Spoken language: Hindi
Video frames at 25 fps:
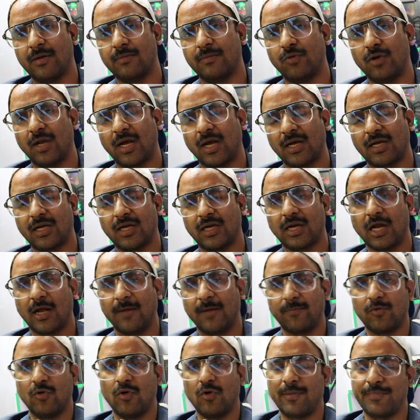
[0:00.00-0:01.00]
बुलाकर
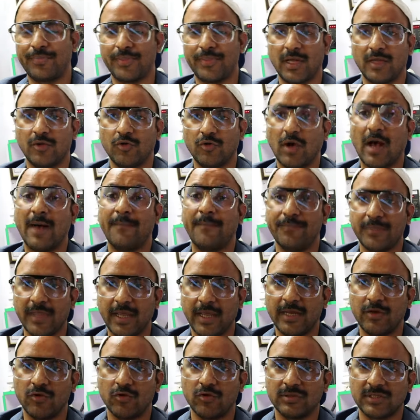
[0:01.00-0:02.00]
आपको अपना
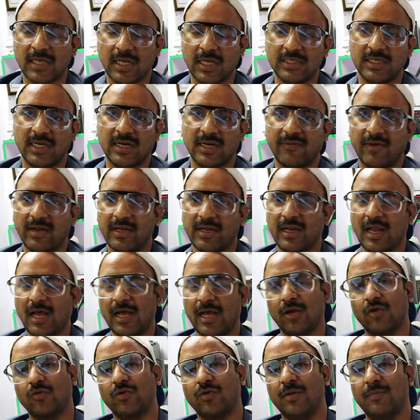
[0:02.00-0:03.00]
अपना ही नुकसान करवा लेना
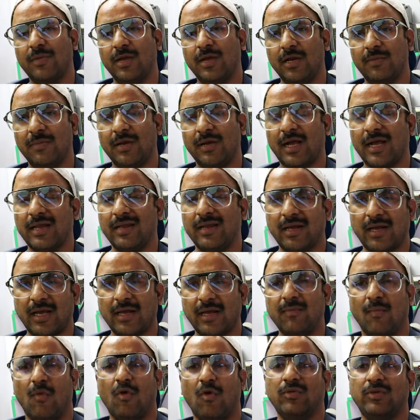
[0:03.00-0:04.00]
है क्योंकि भीड़ में कहीं ना
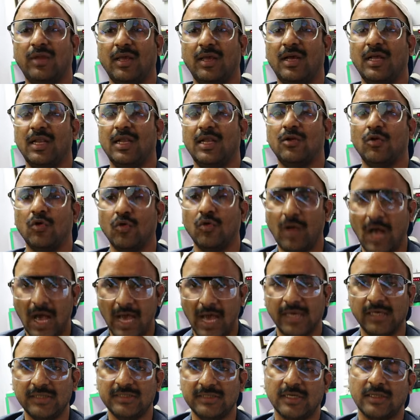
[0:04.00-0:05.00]
कहीं बहुत से गलत लोग
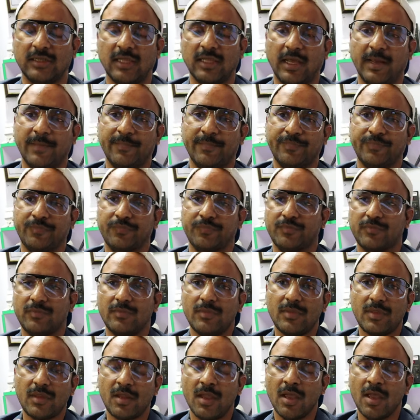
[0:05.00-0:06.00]
आ ही जाते हैं
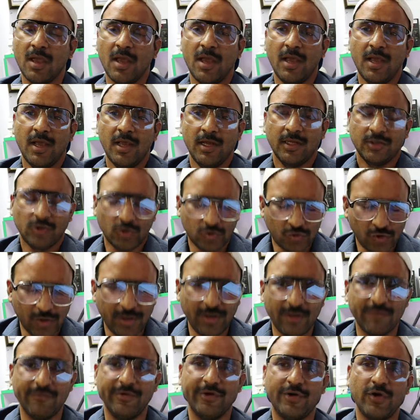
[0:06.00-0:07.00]
दोस्तों
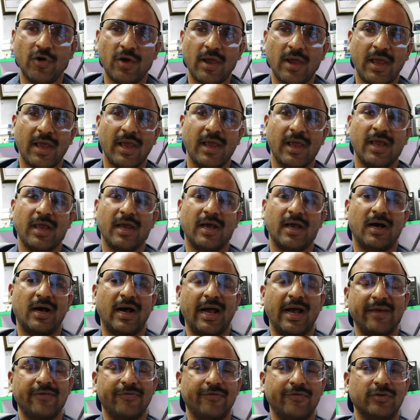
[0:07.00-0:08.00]
ये वीडियो है
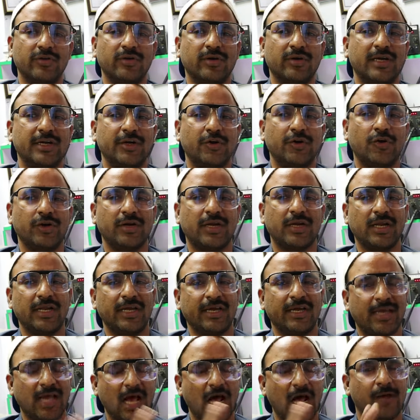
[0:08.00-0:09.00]
आईफोन और एंड्रॉयड के
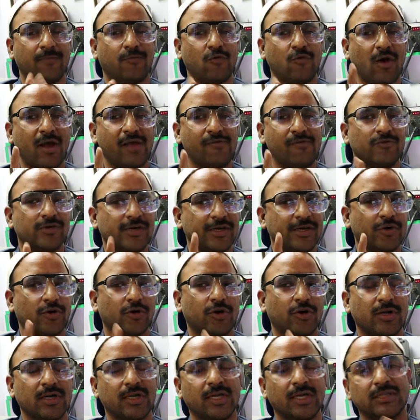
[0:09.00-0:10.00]
लिए क्या आपको आईफोन
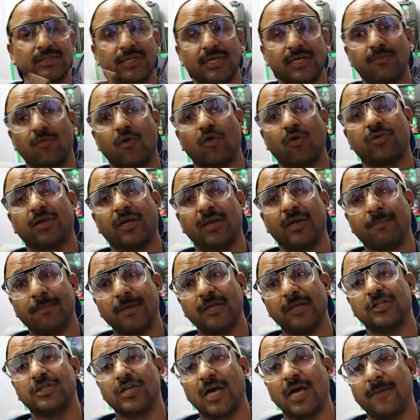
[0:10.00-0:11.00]
एंड्रॉयड करना चाहिए बहुत सारे
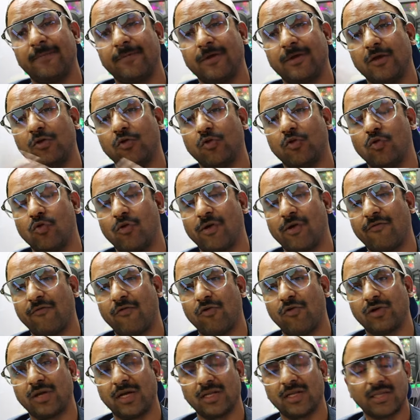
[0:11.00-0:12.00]
पंजाब के लोगों के
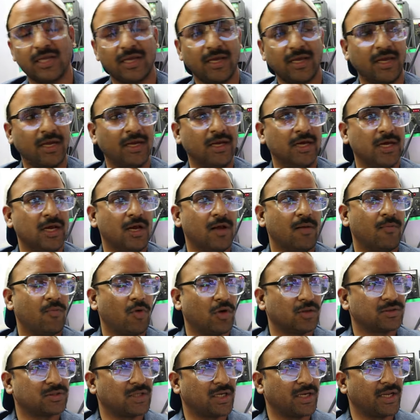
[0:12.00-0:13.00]
फ़ोन आते हैं
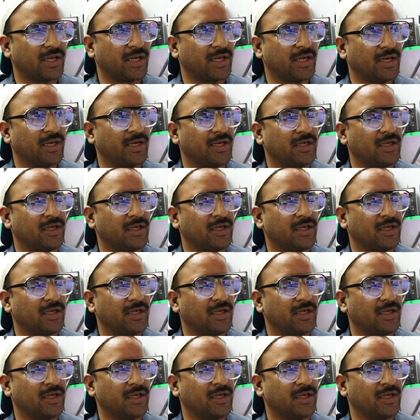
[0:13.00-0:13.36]
बहुत सारे